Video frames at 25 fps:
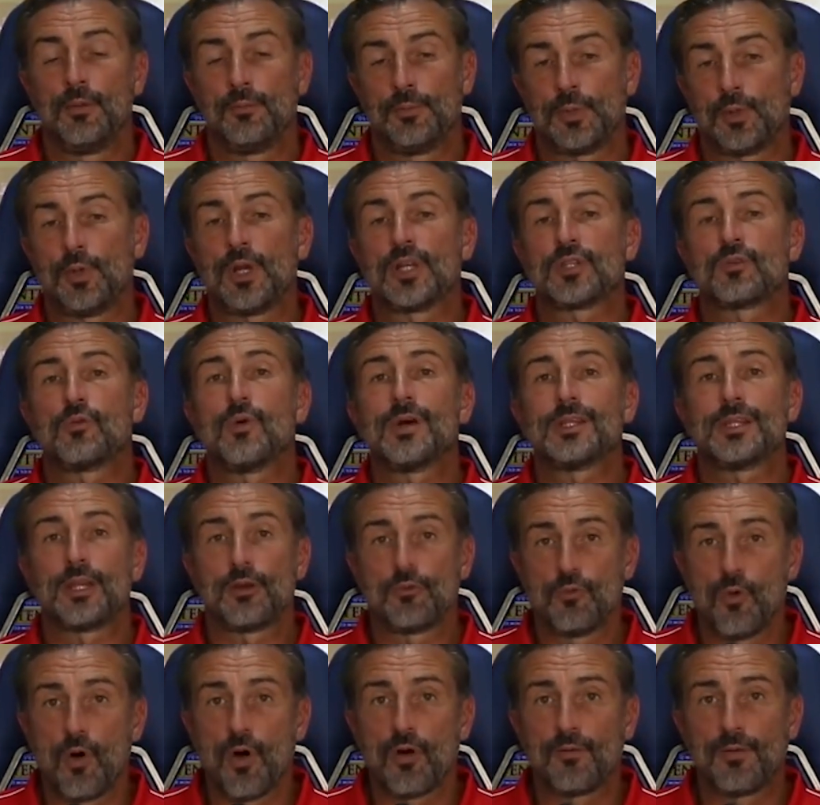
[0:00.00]
per, una squadra
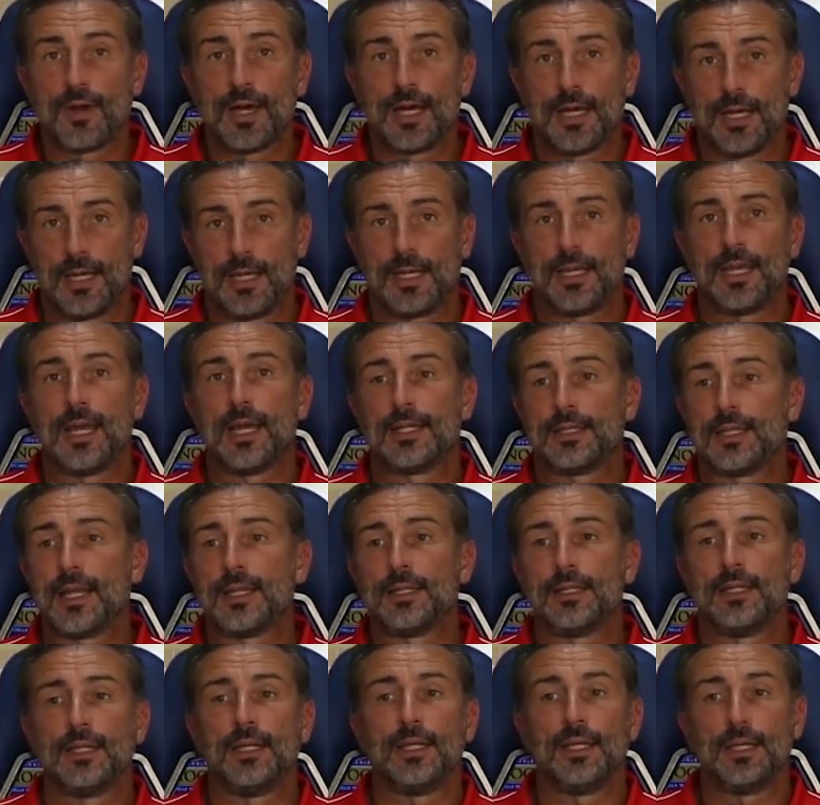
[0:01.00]
nuova che ha
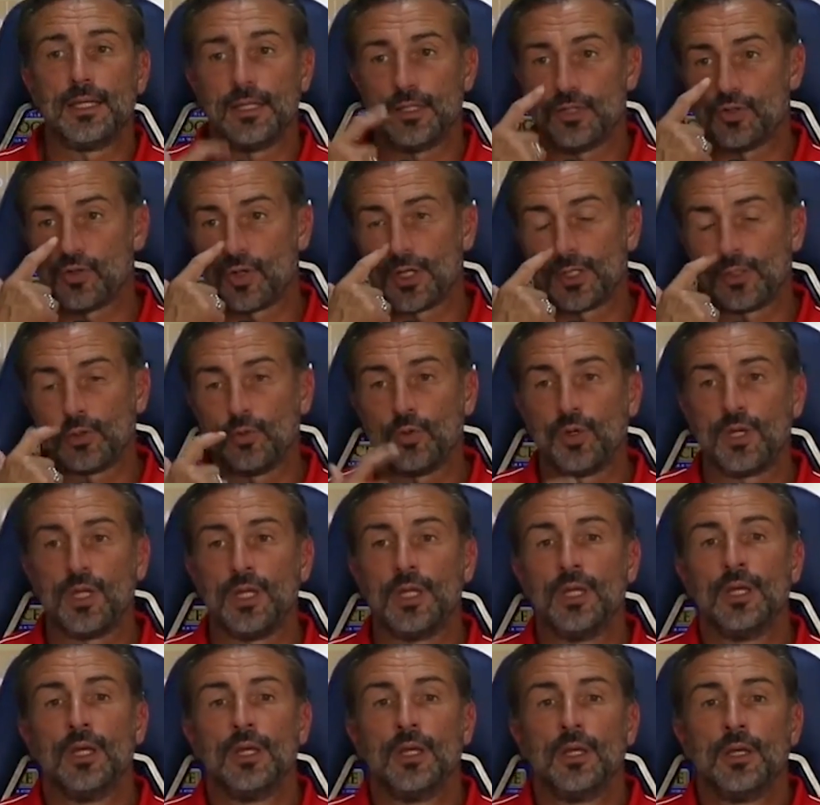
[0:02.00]
tanti
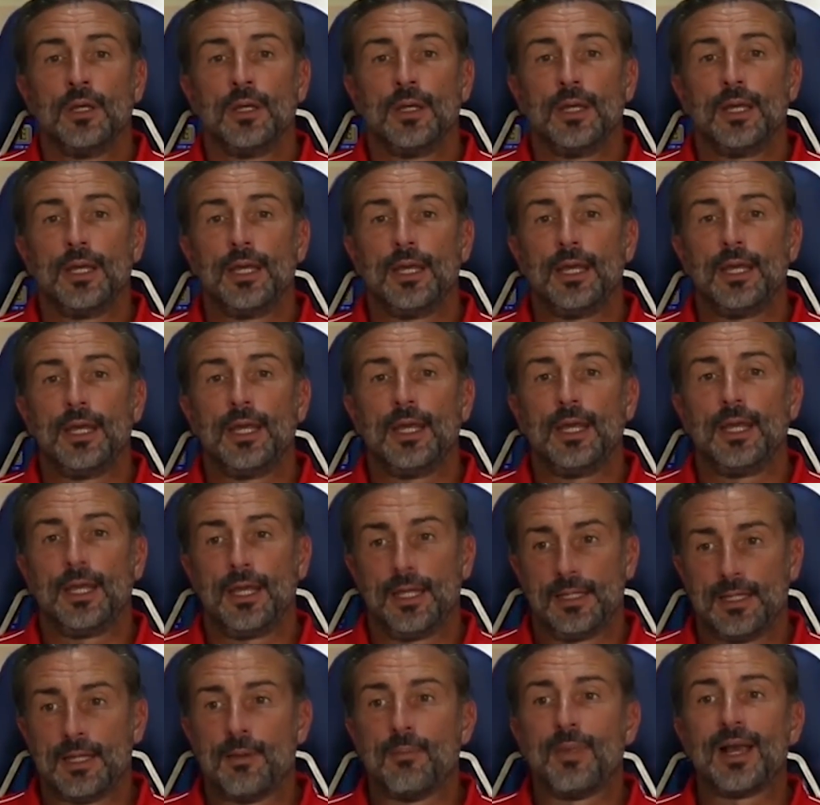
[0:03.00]
giocatori
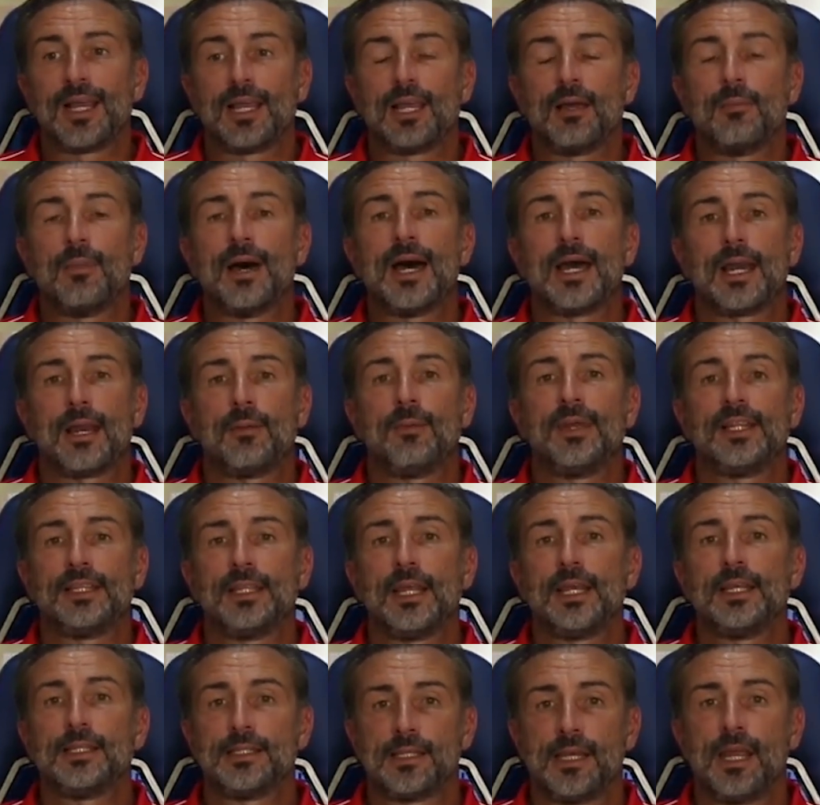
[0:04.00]
eh, da amalgamare, a
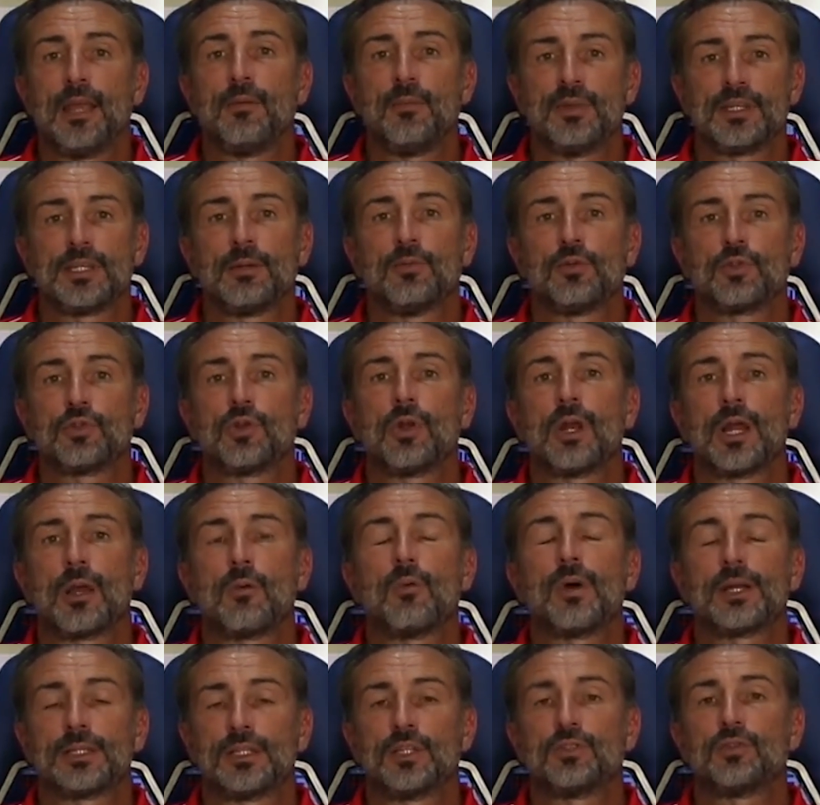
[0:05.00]
mettere insieme, siamo solo alla
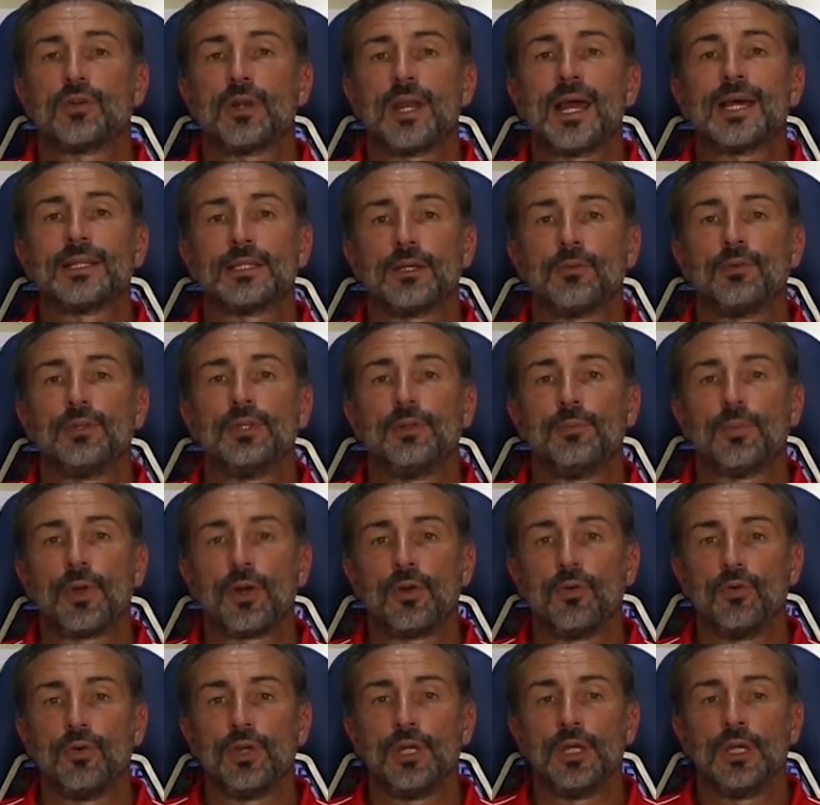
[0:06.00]
quarta giornata, quindi per
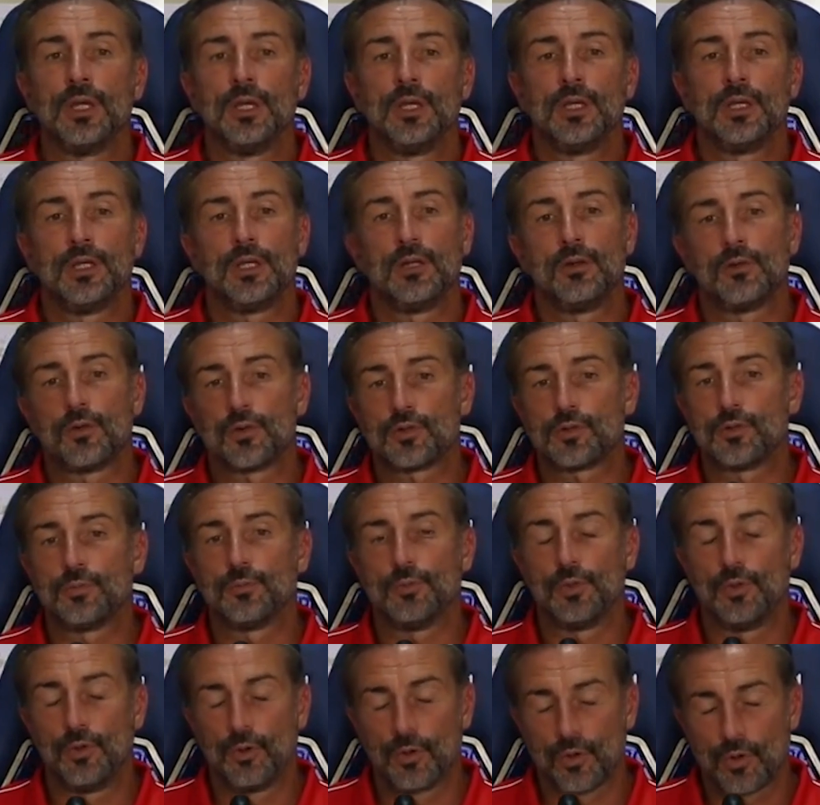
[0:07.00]
noi il loro,
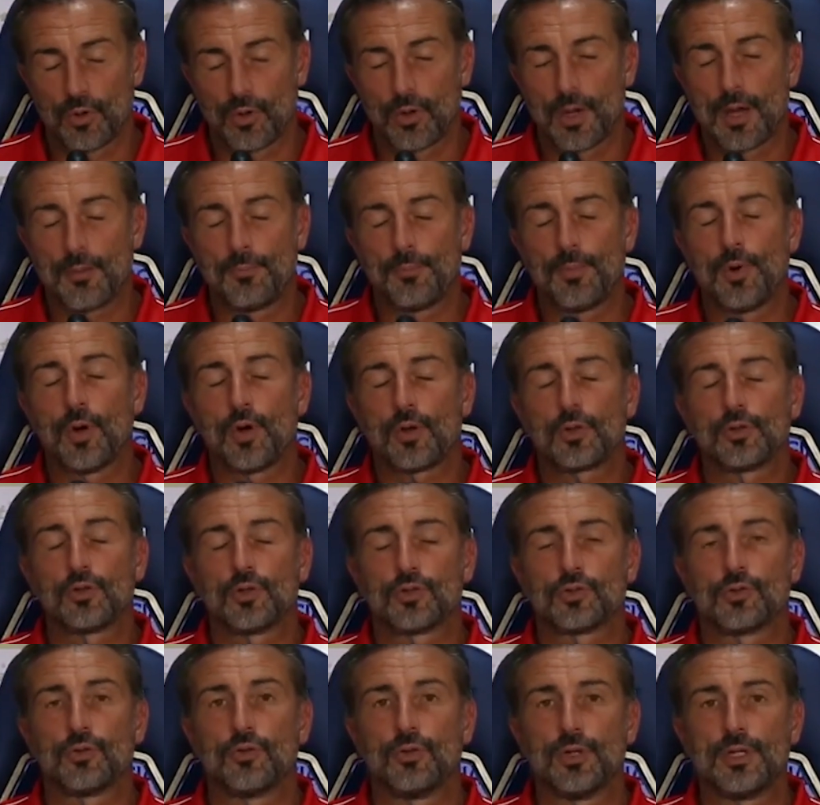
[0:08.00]
il loro apporto
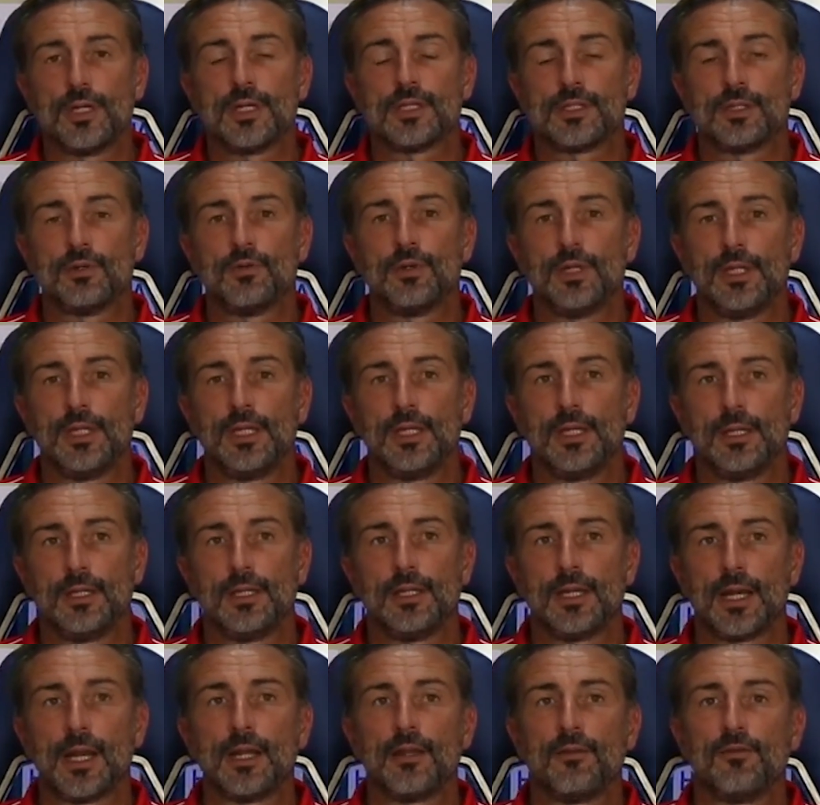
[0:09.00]
sono iniezioni di,
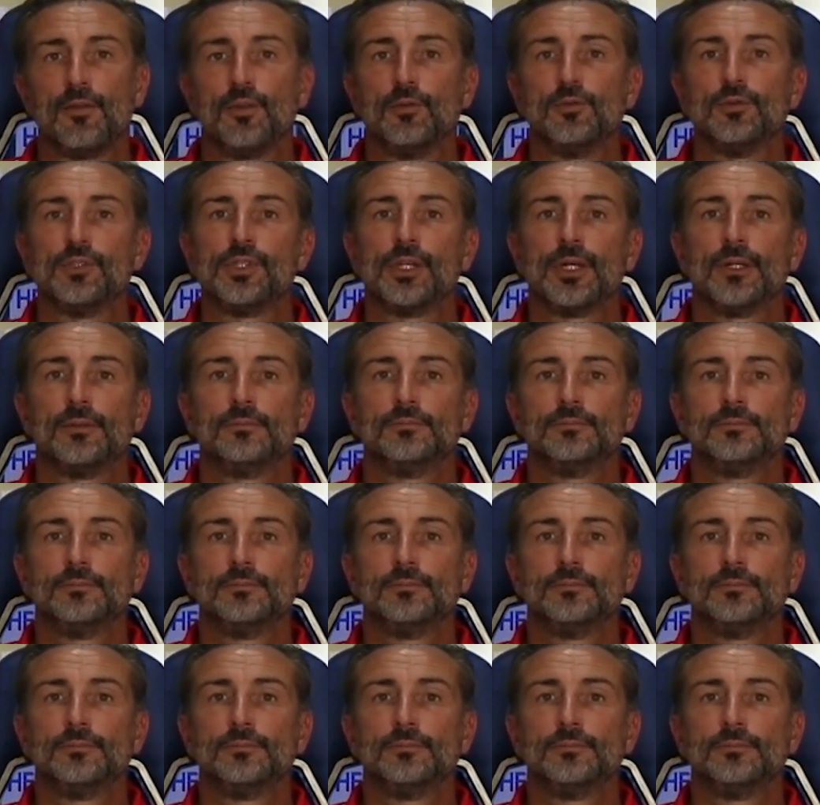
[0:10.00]
di grande fiducia.